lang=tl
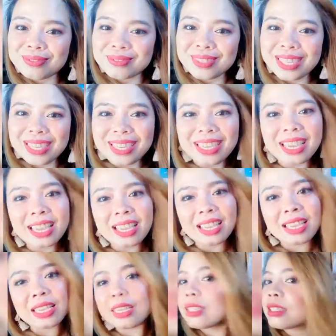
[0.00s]
Hi
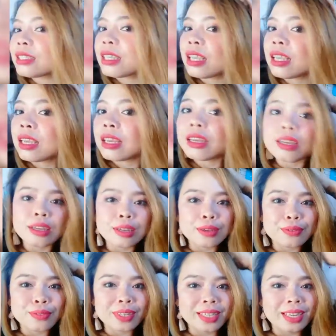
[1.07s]
guys!
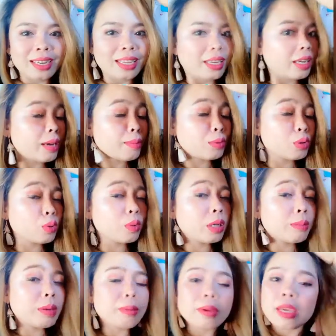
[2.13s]
Finally, I'm doing
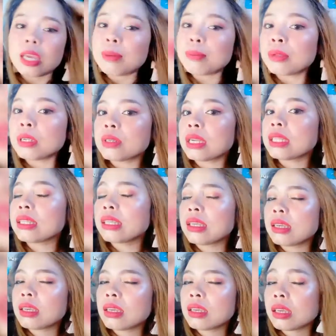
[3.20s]
my makeup
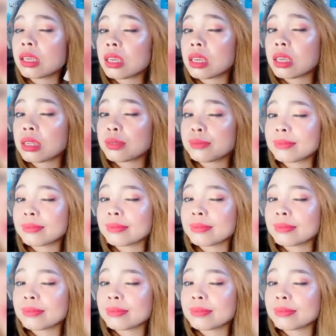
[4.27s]
already and